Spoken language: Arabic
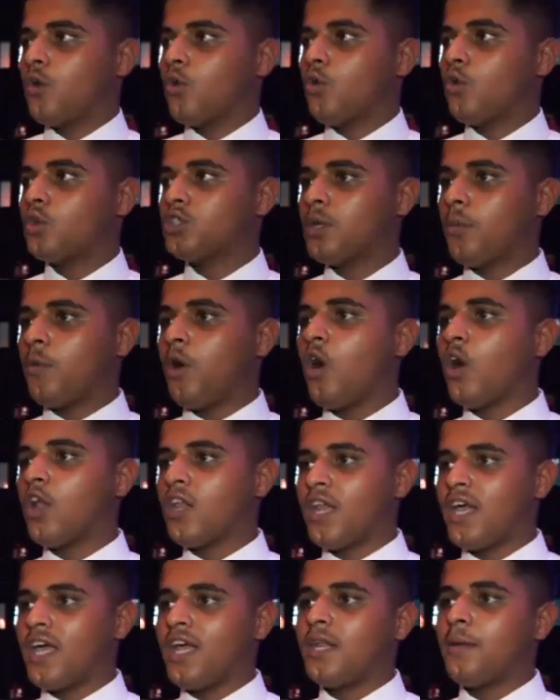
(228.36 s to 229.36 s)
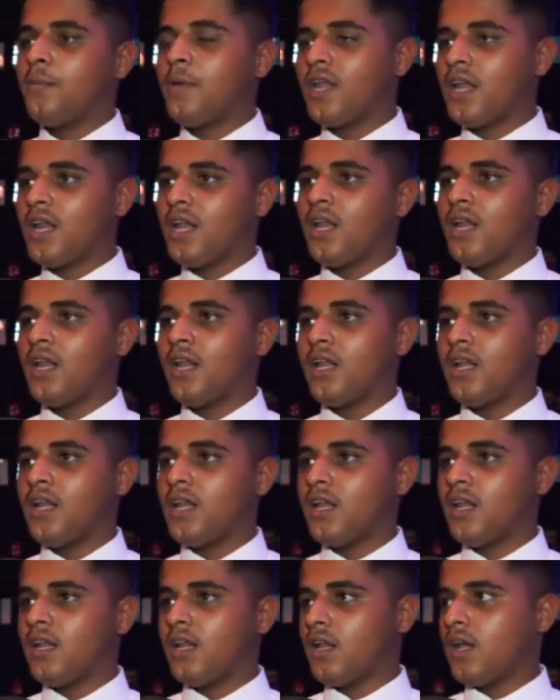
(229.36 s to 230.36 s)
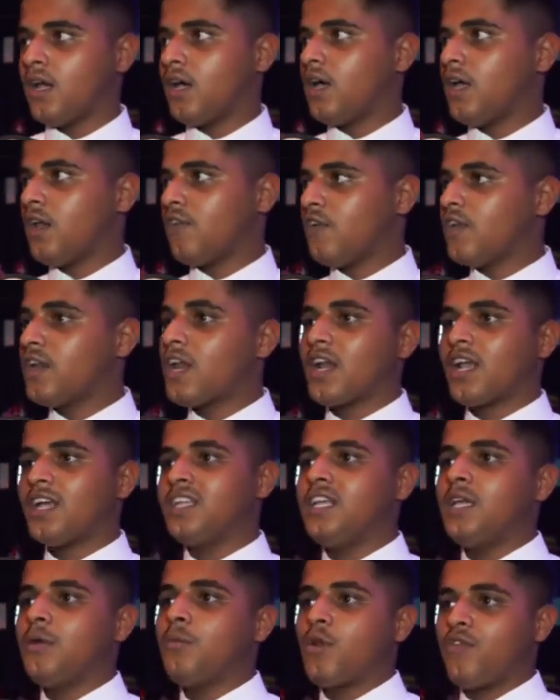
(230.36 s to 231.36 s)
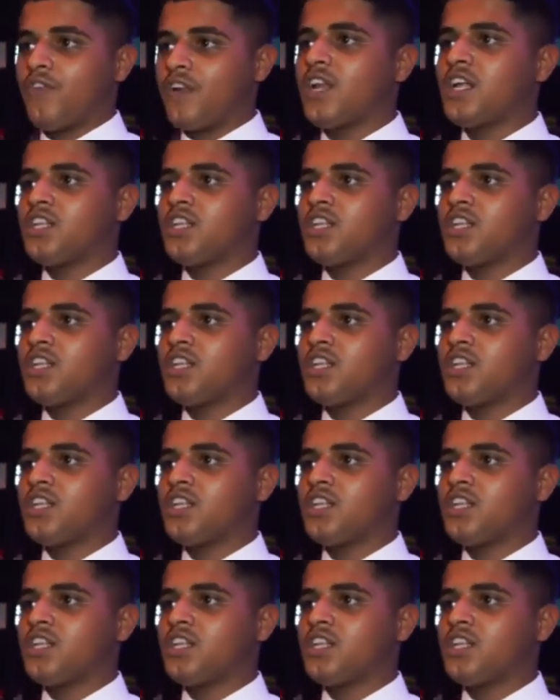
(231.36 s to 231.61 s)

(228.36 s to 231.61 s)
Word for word: وجمعوا لنا يعني بين الفن القديم والفن